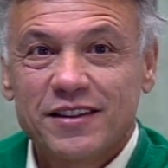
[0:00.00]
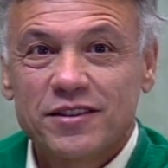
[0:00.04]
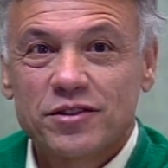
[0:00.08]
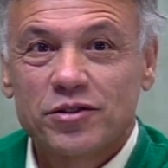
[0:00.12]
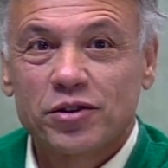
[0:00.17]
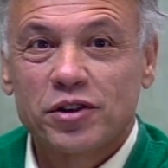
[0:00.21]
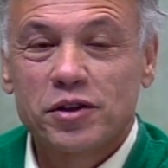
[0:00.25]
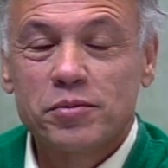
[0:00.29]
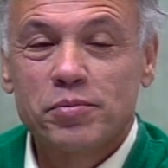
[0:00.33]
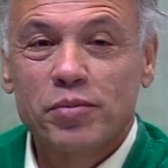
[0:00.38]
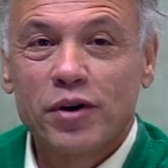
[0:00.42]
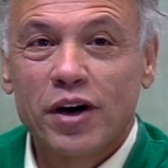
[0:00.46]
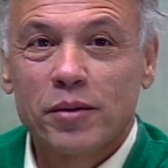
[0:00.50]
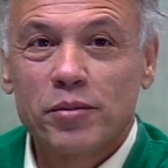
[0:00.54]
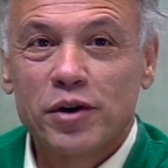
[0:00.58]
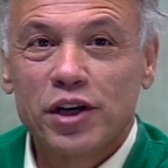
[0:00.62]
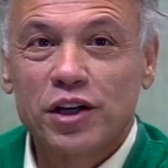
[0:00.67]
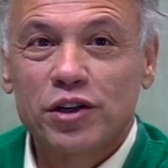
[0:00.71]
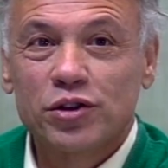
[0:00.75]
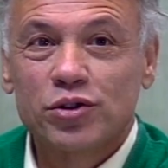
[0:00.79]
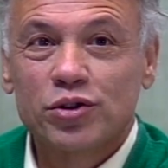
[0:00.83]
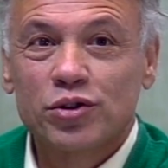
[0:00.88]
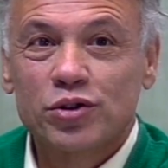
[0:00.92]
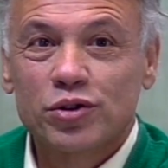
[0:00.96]
Ce qui
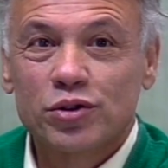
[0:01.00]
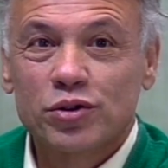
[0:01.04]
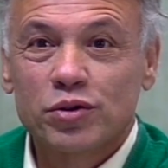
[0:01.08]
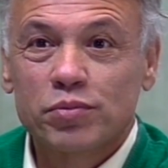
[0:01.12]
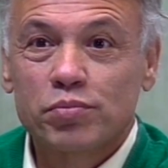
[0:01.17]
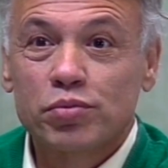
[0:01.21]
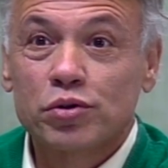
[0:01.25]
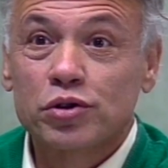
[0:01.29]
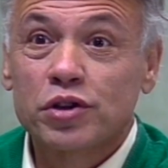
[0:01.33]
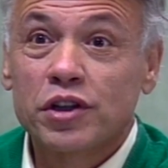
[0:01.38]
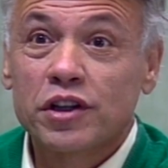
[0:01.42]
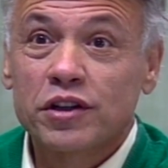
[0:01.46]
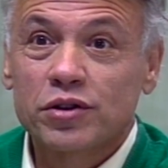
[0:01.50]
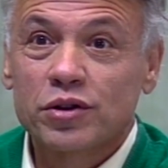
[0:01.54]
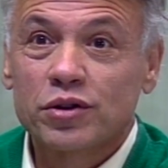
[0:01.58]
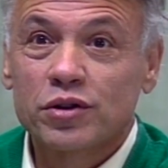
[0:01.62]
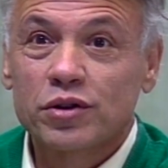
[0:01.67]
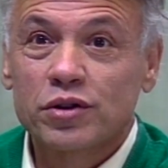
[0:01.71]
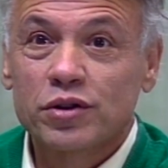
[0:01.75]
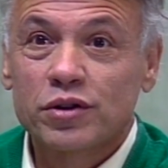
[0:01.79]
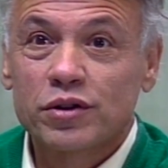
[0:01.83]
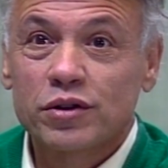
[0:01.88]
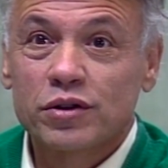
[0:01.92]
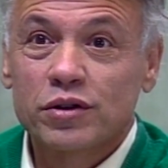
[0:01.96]
permet de peut-être
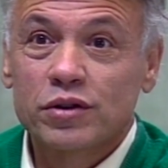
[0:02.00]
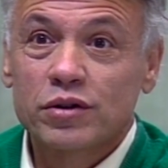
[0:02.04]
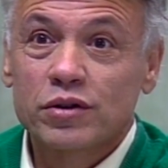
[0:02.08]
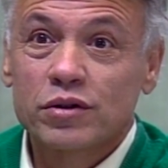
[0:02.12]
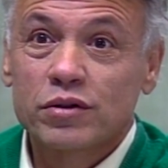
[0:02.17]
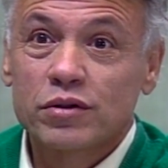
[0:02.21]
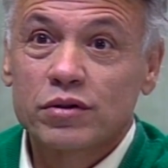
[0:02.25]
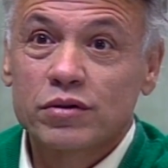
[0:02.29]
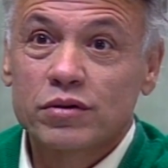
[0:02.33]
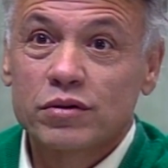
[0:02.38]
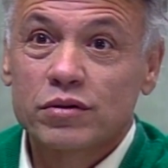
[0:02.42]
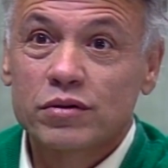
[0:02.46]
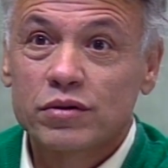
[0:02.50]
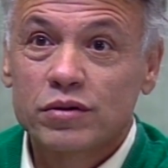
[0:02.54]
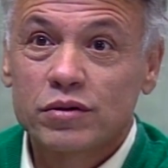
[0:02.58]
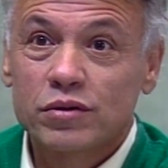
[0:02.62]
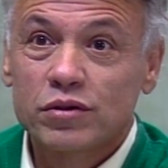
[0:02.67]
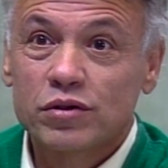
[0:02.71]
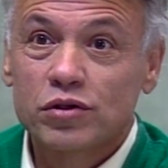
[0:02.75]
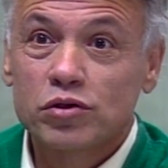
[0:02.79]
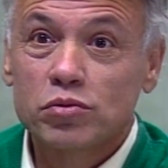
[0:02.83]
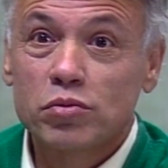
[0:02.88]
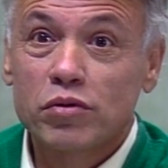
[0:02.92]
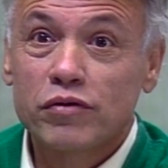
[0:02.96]
euh,
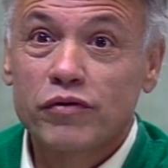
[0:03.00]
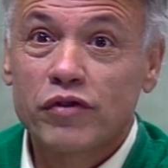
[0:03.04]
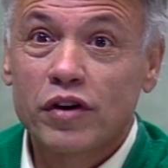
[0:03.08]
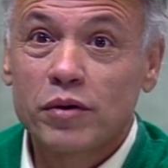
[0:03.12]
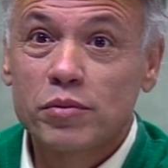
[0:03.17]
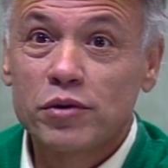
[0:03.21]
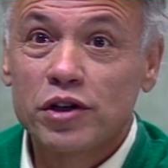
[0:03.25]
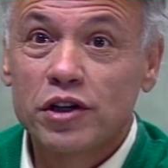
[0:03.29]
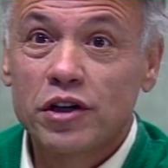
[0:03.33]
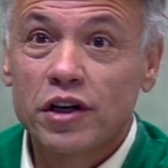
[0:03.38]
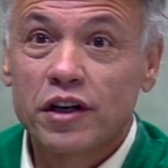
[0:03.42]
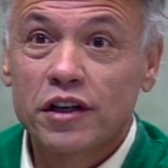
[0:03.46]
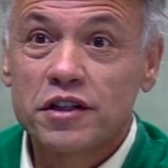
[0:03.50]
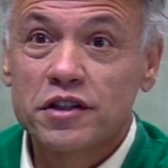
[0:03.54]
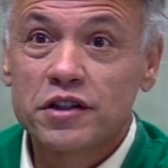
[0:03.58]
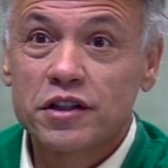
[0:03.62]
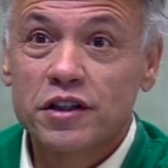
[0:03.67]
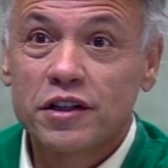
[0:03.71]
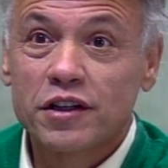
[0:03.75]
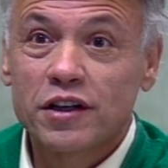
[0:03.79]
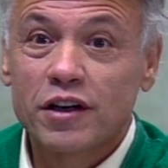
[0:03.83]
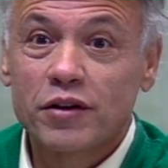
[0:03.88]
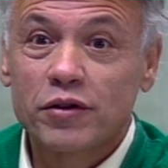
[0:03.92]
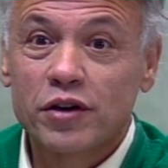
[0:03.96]
de me
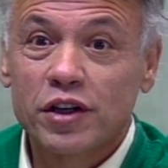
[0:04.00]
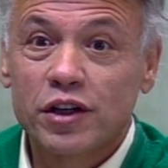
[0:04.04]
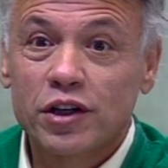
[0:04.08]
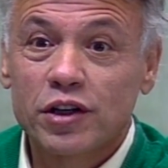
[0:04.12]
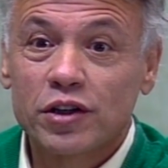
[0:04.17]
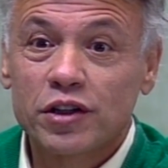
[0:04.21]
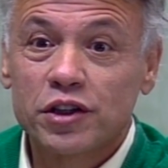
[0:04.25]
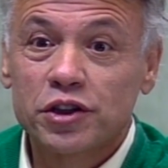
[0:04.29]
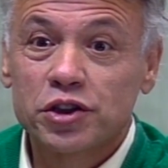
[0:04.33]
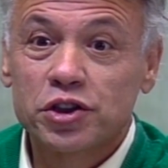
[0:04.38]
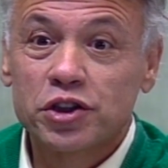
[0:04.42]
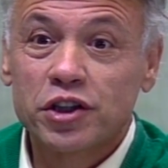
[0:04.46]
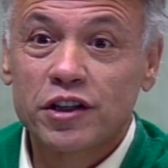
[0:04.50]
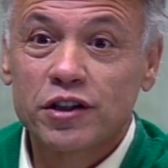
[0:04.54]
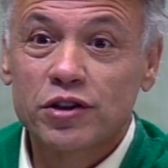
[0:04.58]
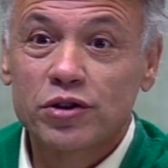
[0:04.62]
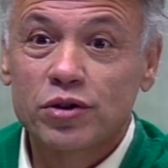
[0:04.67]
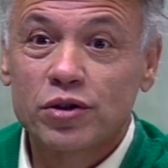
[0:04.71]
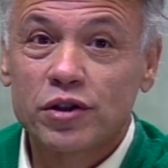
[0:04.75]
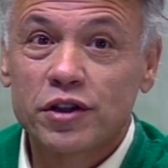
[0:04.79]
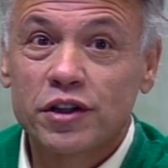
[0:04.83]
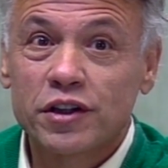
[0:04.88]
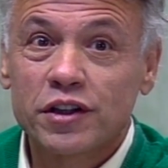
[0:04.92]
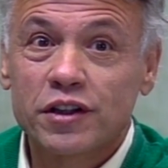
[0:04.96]
familiariser avec les chiens,
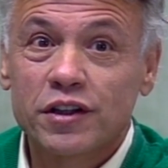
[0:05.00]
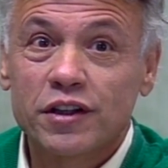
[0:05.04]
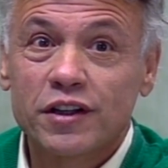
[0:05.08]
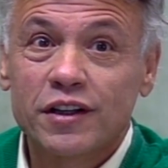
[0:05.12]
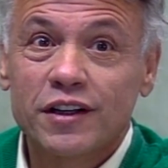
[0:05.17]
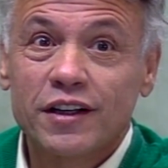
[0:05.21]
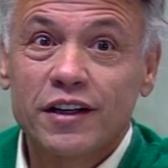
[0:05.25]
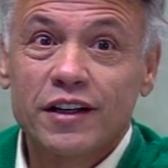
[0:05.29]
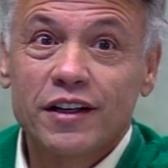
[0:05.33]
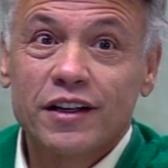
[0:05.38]
de les,